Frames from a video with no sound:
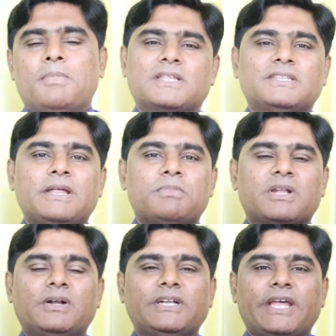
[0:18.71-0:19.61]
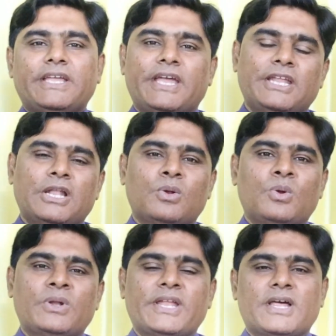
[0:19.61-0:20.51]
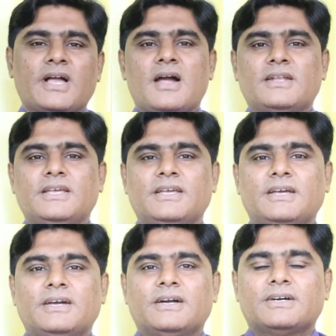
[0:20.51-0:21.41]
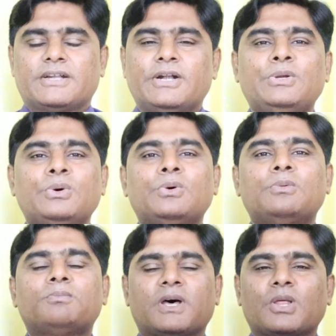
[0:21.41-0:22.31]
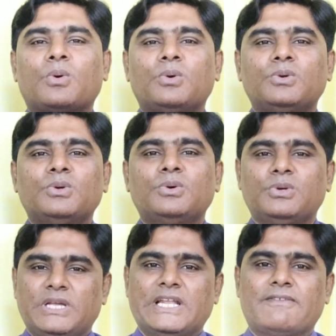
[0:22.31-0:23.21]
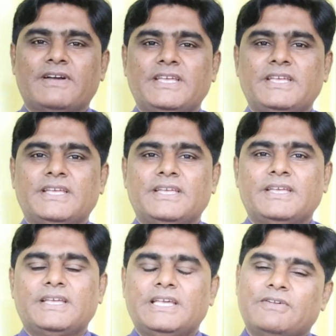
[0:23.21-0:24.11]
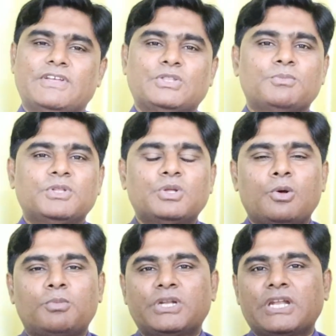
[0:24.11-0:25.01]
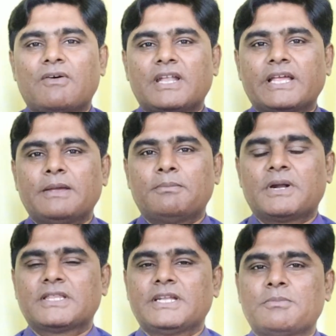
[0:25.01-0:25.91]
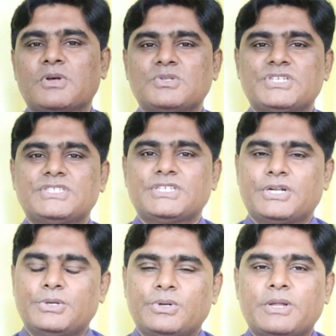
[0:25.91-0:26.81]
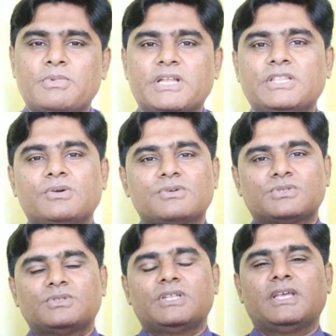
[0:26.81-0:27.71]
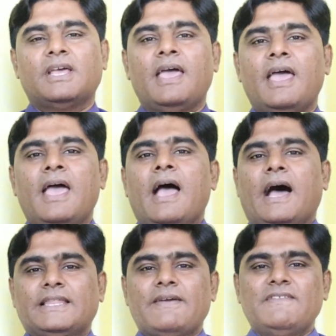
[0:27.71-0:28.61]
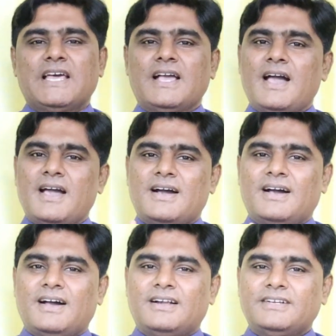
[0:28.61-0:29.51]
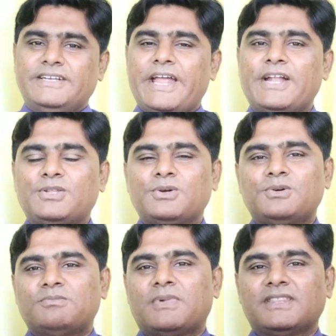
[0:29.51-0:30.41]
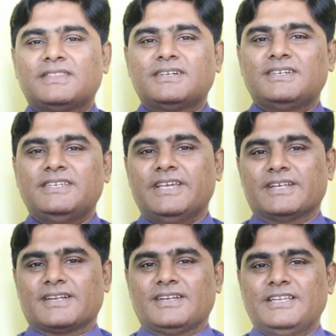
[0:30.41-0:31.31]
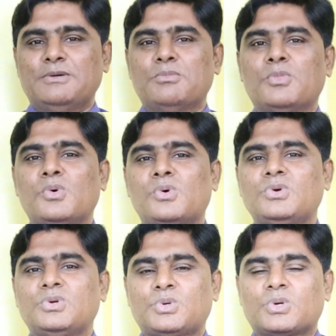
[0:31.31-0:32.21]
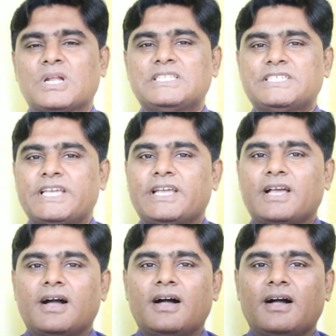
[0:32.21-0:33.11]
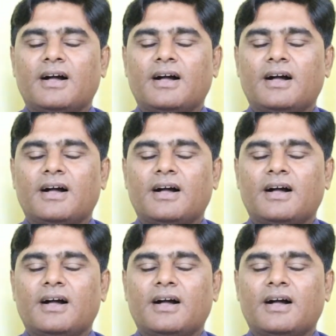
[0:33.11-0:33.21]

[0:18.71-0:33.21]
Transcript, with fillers: బర్త్ నెంబర్ అంటే ఏ నెలలోనైనా కానీ రెండు పదకొండు ఇరవై ఇరవై తొమ్మిదిలో పుట్టిన వాళ్ళకి బర్త్ నెంబర్ వచ్చేసి రెండో నెంబర్ కిందికి వస్తుంది అదేవిధంగా డేటు మంత్ ఇయర్ ఈ మూడు టోటల్ చేయంగా